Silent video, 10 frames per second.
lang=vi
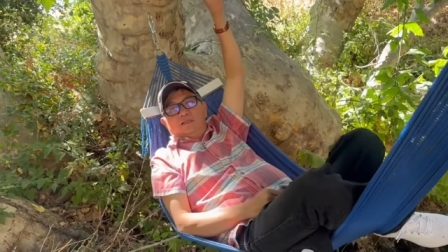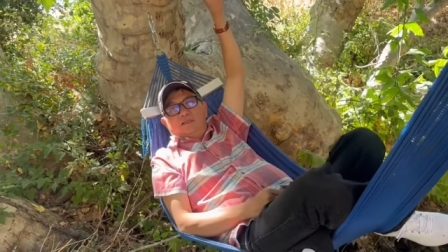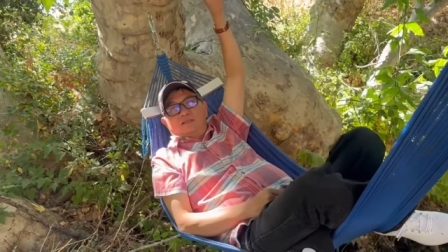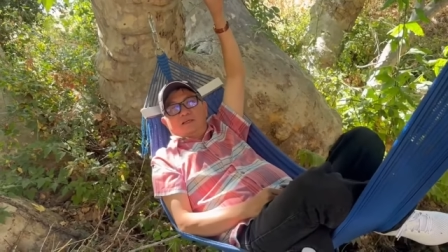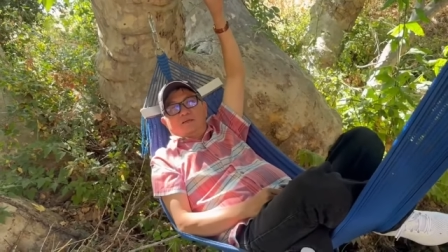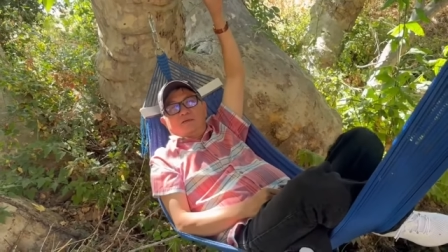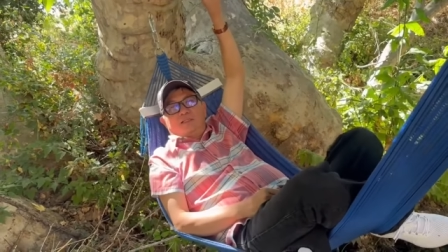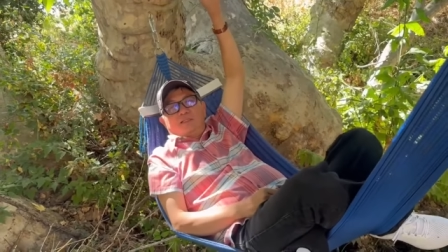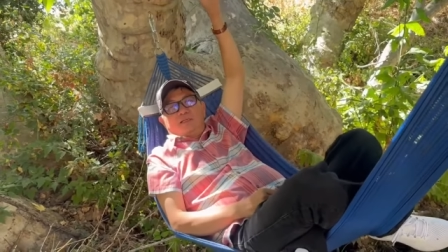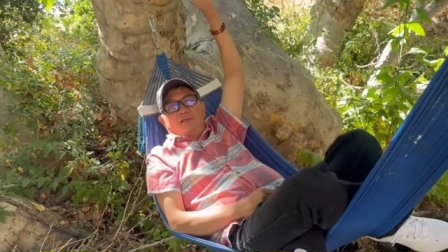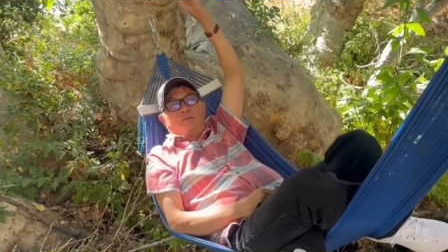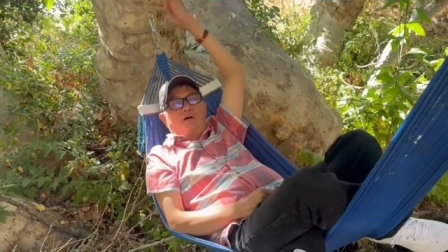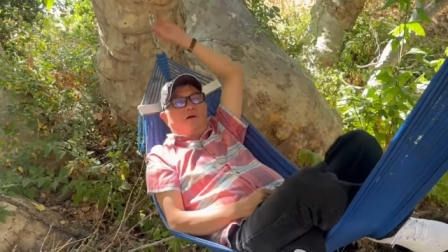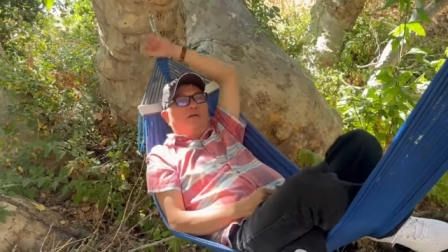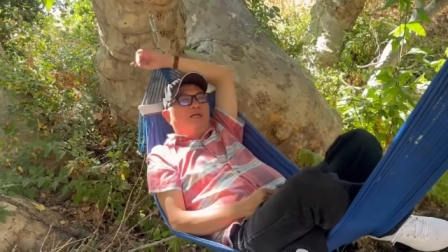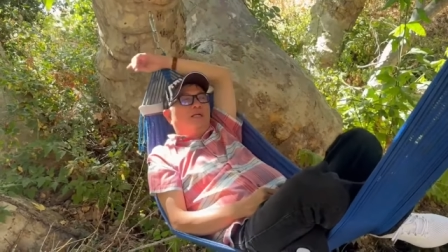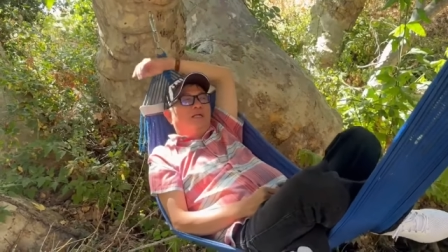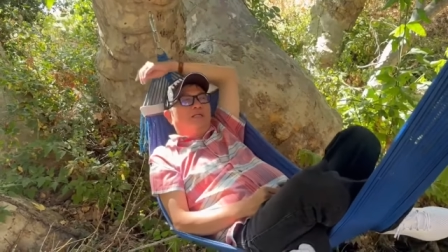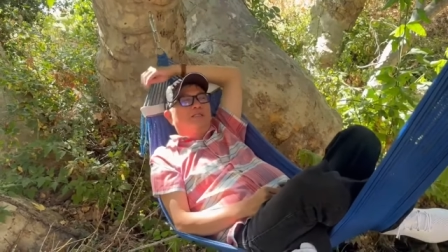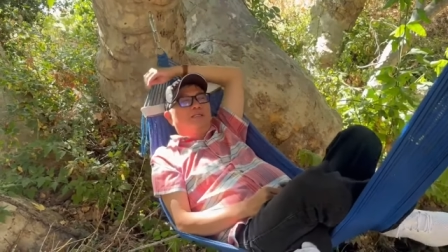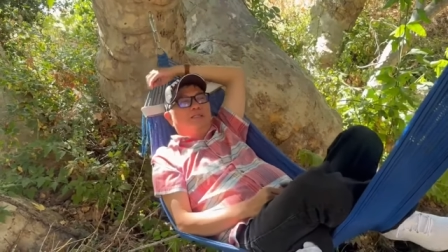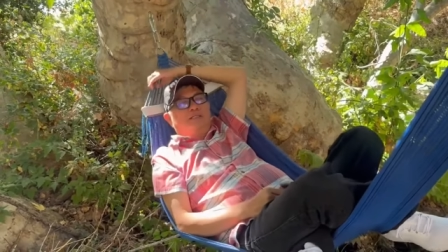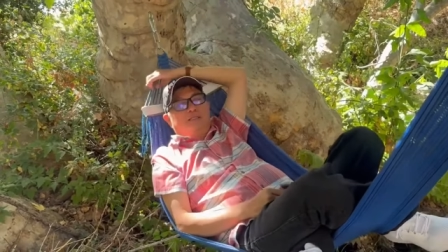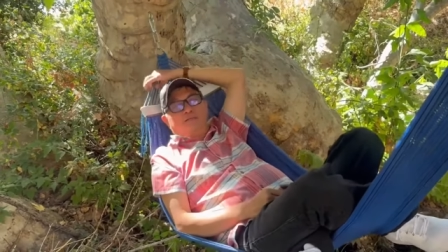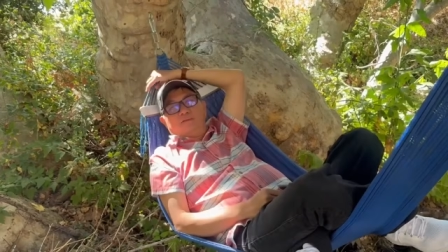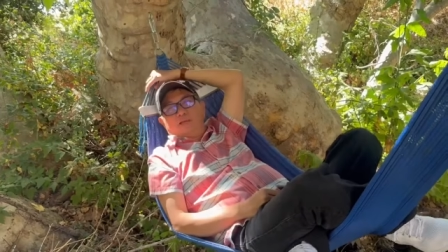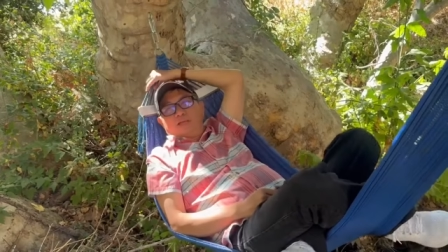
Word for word: thiên tử qua đường ra Long Hổ là để đưa thiên tử về Việt